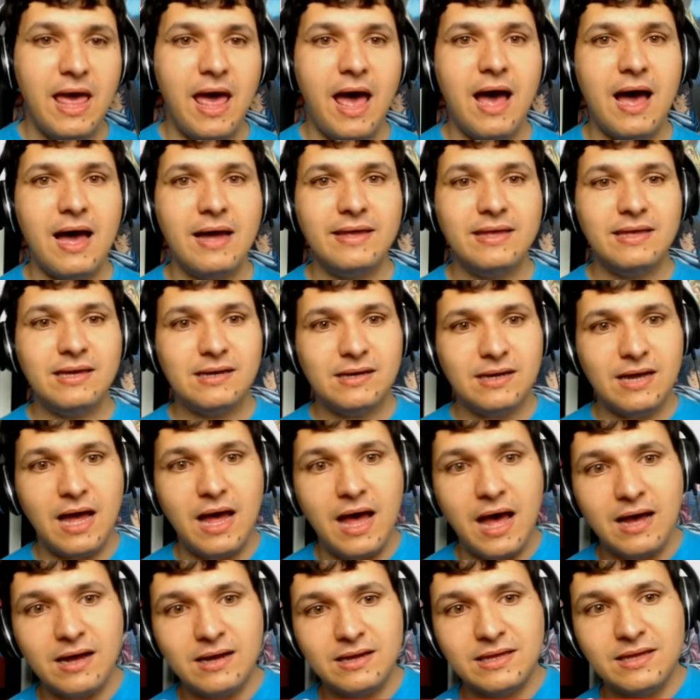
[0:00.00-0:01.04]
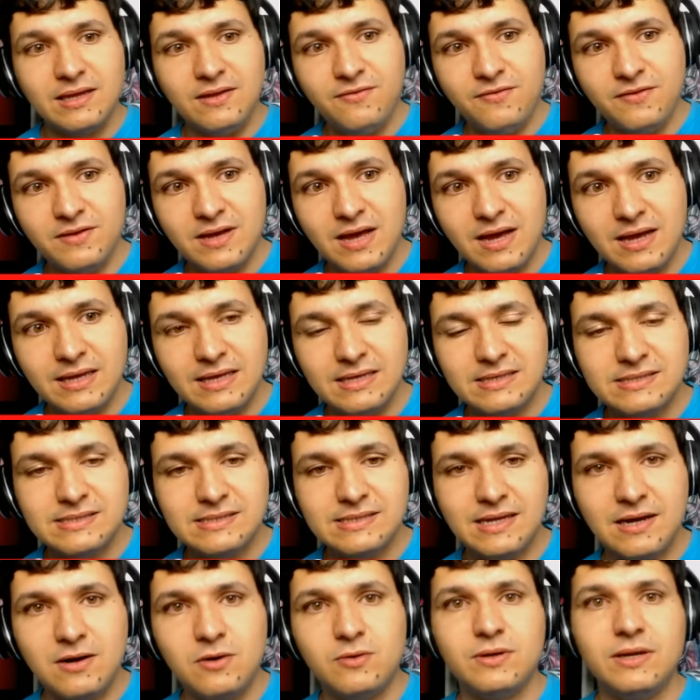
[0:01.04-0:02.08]
Aí aqui fica a
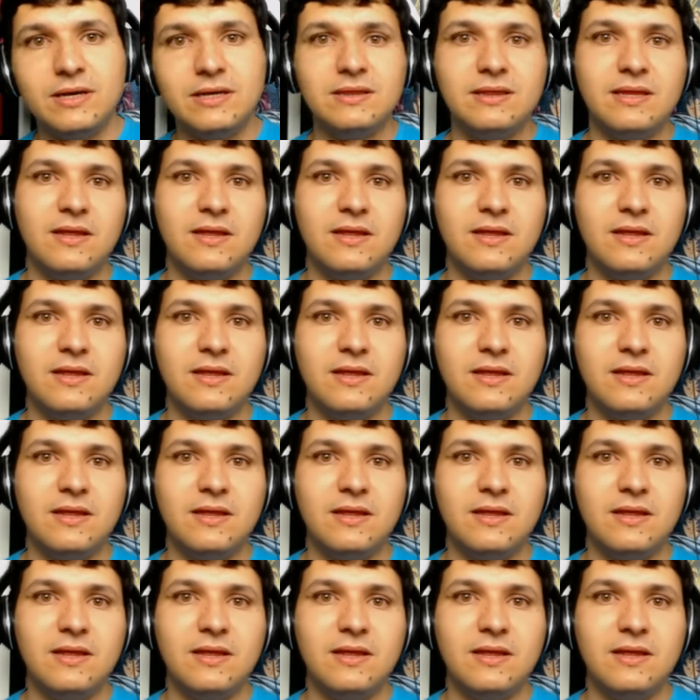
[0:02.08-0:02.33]
questão, né?